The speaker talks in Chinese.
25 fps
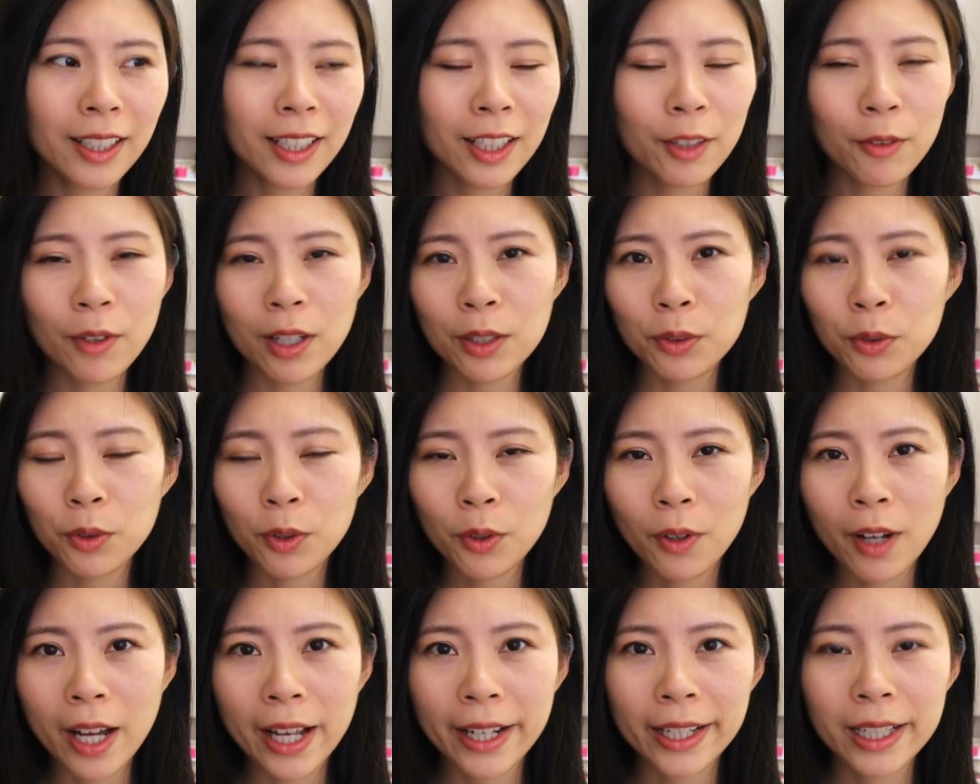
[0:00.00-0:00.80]
一万多
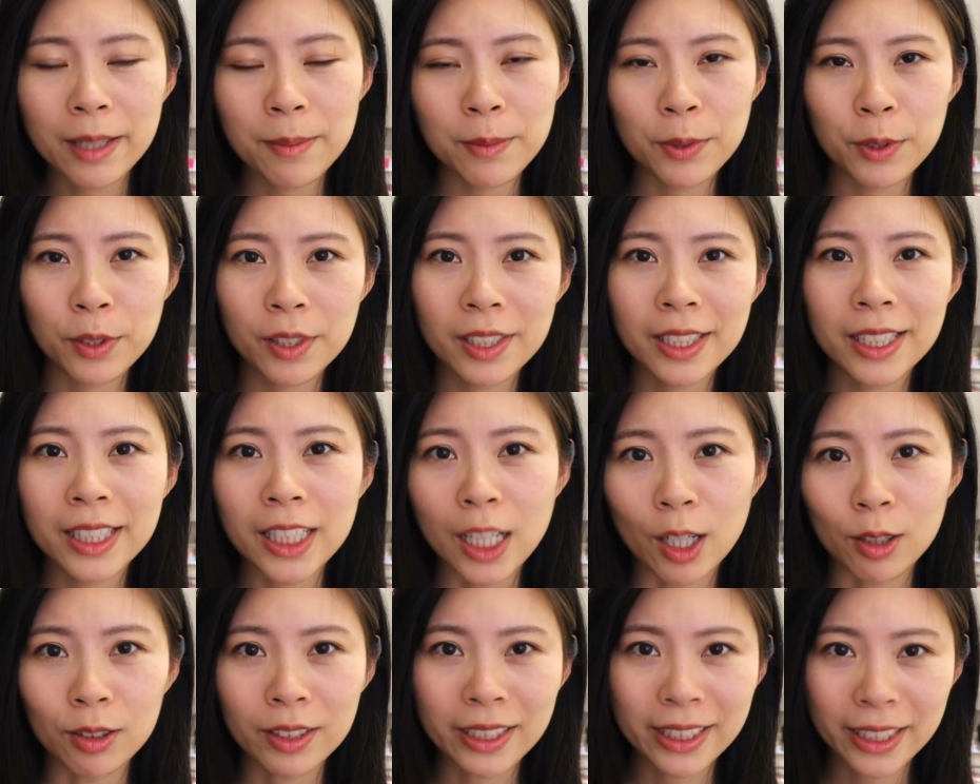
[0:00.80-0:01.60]
块根本就是
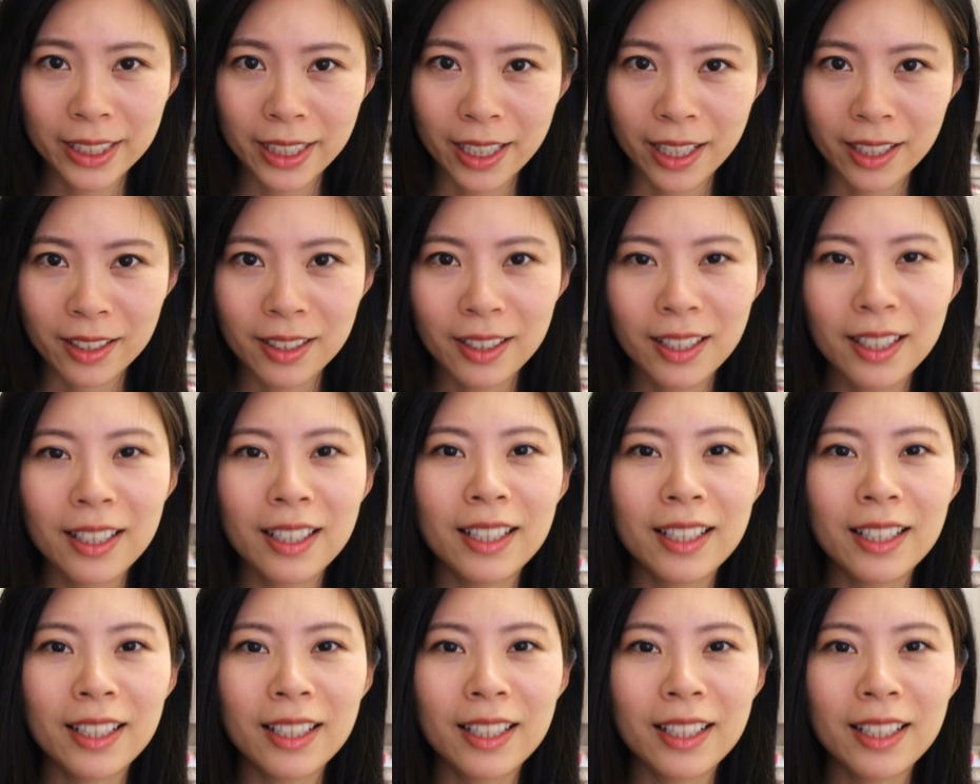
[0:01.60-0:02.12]
小钱。